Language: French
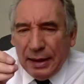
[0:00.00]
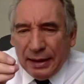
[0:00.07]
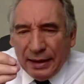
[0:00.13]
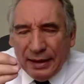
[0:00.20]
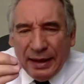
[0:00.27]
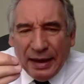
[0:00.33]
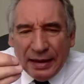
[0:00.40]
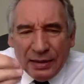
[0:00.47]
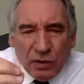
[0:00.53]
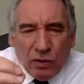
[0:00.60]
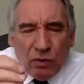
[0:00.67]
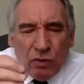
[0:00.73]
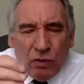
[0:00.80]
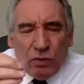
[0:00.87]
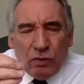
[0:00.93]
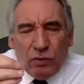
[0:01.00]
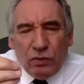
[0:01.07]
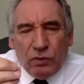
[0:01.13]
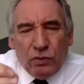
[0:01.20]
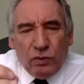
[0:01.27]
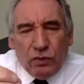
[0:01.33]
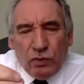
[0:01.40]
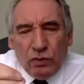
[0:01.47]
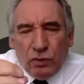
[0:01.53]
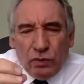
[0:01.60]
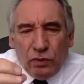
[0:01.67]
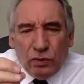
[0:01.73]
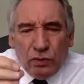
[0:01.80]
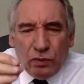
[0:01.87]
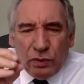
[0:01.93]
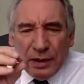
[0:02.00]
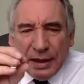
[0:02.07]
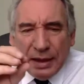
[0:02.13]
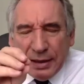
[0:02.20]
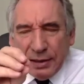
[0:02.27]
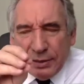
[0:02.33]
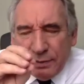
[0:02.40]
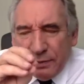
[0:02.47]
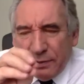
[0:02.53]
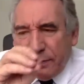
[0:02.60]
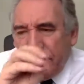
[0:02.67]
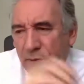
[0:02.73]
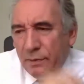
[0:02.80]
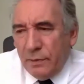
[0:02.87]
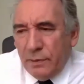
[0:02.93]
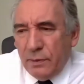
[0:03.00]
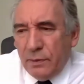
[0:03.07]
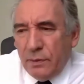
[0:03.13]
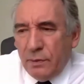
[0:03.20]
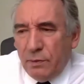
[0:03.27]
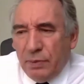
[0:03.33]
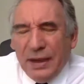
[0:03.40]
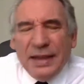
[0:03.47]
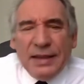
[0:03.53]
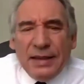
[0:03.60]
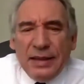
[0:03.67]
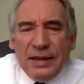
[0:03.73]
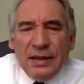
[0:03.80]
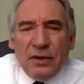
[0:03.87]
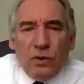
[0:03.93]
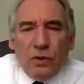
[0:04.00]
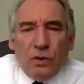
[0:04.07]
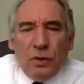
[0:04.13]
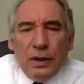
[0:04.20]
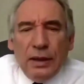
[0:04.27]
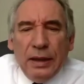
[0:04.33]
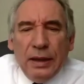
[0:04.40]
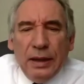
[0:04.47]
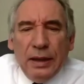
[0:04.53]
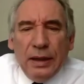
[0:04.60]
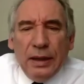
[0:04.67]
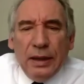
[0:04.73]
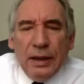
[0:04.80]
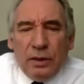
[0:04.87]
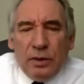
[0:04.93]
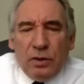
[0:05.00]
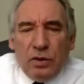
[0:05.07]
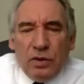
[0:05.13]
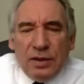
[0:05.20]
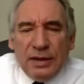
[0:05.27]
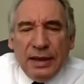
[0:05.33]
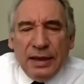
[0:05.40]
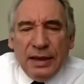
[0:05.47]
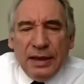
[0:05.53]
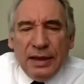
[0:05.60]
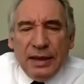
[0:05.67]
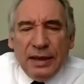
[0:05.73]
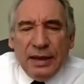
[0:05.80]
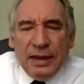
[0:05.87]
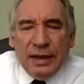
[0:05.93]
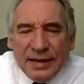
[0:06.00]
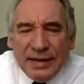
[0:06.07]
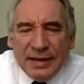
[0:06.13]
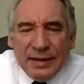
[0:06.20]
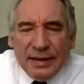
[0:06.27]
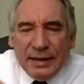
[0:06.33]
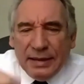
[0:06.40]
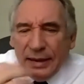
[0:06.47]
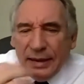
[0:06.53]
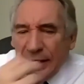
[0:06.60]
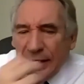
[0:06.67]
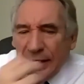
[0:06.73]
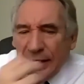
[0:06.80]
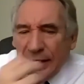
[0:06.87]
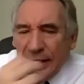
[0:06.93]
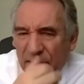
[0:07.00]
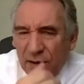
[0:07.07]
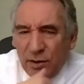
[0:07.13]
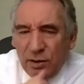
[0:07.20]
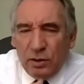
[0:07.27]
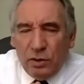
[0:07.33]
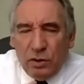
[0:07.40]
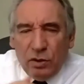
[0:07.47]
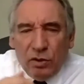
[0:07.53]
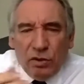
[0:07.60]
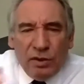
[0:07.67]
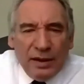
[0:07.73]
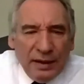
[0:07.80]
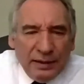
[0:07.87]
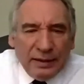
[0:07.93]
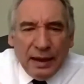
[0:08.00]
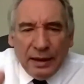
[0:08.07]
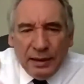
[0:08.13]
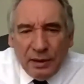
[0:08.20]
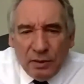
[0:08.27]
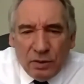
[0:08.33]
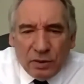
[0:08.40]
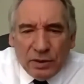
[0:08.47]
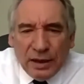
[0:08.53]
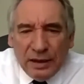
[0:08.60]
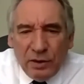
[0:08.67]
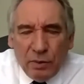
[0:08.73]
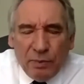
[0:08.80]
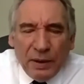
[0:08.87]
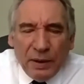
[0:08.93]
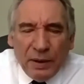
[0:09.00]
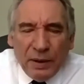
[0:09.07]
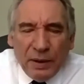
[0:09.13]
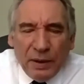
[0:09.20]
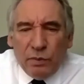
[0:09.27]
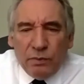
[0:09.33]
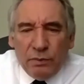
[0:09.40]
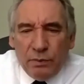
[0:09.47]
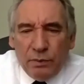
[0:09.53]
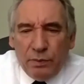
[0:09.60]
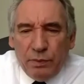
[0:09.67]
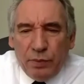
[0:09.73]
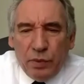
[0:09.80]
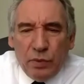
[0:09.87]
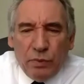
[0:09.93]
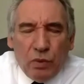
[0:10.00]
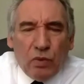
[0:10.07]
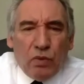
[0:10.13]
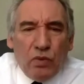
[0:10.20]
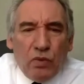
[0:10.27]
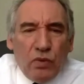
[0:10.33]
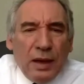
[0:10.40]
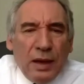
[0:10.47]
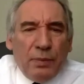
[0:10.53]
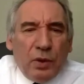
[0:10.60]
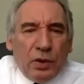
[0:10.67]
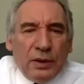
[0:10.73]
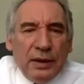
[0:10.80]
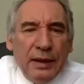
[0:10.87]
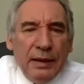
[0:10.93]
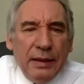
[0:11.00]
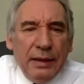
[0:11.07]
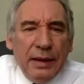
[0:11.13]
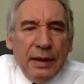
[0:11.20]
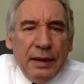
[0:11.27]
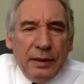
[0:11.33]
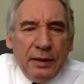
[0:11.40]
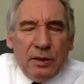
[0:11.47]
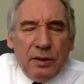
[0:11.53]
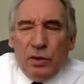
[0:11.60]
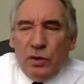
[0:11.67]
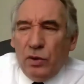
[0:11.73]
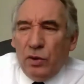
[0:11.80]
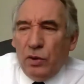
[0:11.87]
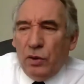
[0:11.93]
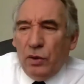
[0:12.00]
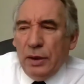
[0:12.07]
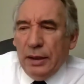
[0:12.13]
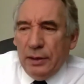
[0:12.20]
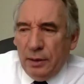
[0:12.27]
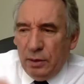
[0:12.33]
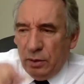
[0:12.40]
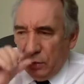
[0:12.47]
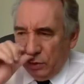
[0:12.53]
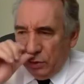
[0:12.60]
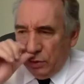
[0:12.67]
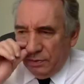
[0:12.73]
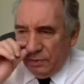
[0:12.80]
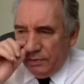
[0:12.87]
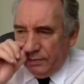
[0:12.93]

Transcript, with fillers: création ou, la précision euh, de cette capacité euh, de l'État auquel le Parlement peut beaucoup apporter, de, de